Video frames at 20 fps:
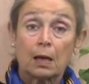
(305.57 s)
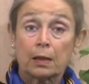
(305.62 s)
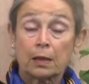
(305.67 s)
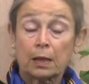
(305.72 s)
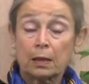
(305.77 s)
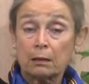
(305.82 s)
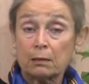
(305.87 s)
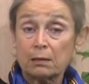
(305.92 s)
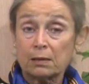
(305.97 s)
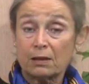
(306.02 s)

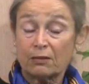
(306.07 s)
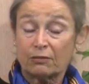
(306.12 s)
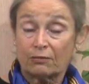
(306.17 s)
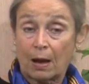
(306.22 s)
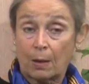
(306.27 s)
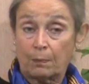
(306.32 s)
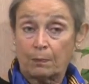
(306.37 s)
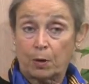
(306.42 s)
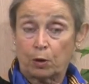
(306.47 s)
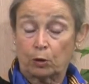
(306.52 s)
Che cosa
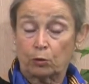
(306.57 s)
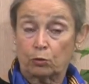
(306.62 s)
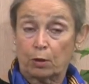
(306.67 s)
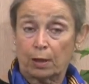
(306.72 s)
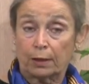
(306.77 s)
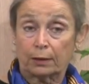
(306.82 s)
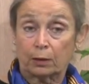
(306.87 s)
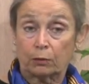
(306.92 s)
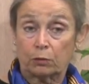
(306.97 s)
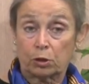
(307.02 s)
fa però
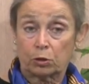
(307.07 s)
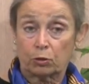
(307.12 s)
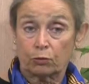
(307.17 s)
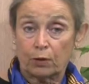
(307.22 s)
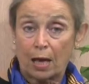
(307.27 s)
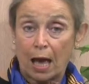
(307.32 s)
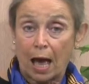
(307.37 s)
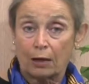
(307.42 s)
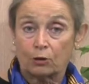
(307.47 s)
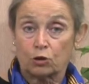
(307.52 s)
durante questo
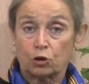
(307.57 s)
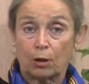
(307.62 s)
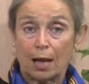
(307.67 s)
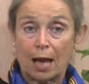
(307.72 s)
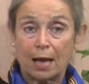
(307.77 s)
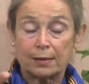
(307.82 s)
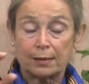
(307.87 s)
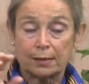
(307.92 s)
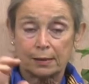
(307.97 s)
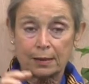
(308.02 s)
viaggio?
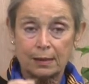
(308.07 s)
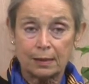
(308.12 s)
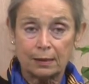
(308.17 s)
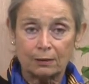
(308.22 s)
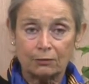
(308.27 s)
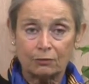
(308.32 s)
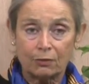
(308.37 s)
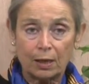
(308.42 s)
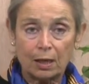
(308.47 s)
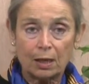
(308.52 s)
Lei
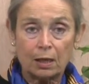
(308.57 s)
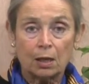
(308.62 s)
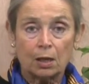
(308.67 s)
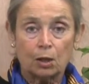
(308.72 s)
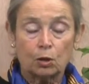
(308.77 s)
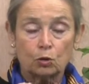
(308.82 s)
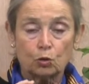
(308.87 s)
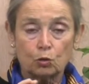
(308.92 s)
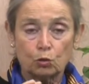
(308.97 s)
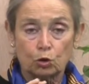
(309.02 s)

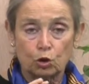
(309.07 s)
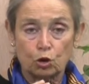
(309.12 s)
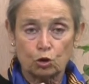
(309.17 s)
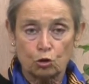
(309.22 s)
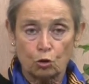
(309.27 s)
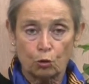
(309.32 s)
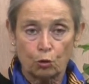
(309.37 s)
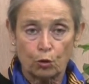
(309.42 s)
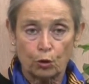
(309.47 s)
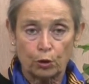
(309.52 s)
scrive tutti i
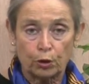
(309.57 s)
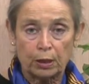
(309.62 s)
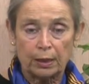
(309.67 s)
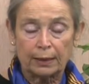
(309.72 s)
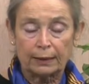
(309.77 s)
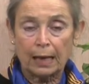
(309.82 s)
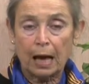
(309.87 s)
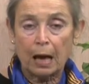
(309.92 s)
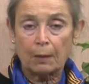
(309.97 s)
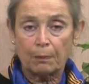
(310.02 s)

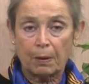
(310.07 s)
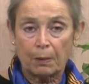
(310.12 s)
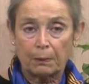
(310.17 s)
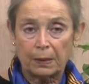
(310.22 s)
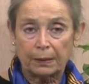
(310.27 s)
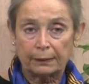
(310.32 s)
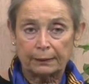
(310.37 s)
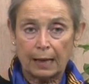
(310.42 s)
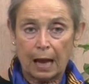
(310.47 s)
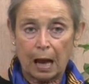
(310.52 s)
giorni, tappa
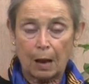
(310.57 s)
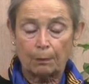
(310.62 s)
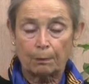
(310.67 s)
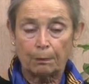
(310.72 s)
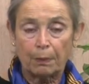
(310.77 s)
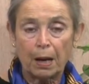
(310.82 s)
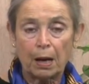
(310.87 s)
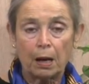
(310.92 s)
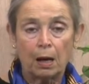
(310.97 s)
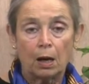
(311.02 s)
per
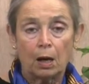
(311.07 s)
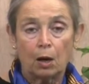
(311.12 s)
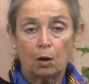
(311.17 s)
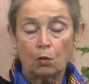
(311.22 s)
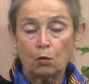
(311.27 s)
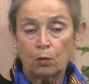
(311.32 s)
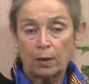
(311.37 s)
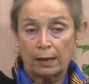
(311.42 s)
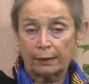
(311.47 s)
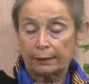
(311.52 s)
tappa,
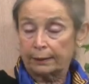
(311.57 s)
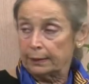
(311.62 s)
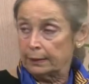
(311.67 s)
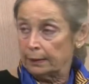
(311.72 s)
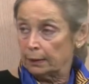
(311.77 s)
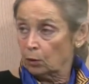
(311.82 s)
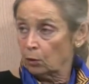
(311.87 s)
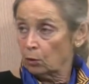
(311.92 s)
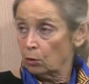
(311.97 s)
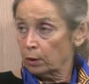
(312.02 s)
un
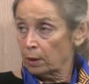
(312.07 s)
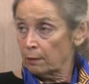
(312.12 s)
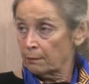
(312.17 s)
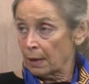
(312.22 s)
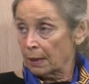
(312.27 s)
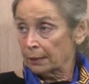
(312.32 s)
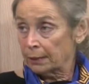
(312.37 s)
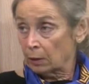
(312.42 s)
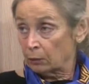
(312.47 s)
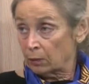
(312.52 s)
articolo che
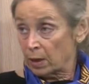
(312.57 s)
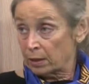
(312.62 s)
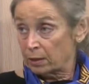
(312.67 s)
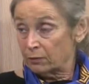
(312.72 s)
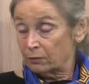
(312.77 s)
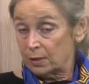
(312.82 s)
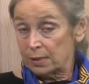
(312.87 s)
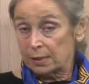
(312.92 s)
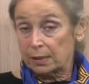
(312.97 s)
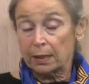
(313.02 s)
manda a una
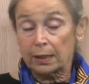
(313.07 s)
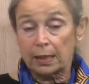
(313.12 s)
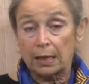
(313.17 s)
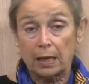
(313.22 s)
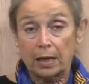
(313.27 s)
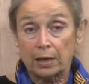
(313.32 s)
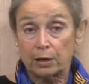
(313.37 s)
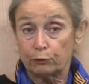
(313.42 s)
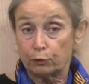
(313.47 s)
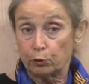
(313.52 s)
rivista che è
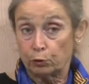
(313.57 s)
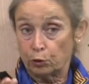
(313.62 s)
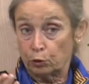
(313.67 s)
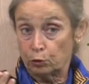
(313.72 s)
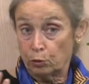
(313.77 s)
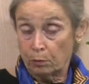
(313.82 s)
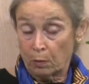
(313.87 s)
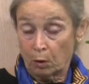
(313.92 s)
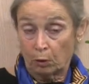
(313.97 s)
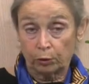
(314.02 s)
la Revue
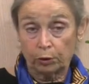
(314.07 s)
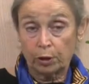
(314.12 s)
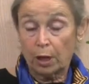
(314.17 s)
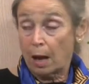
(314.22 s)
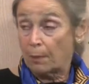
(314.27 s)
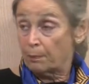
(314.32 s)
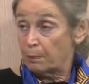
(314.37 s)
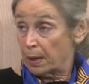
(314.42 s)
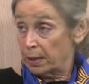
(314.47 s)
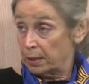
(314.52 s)
du Monde
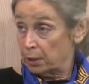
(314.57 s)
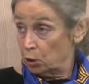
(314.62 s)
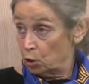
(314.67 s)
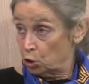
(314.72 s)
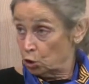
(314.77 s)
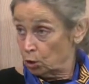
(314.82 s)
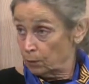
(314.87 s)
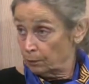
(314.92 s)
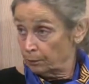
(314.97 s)
a Parigi.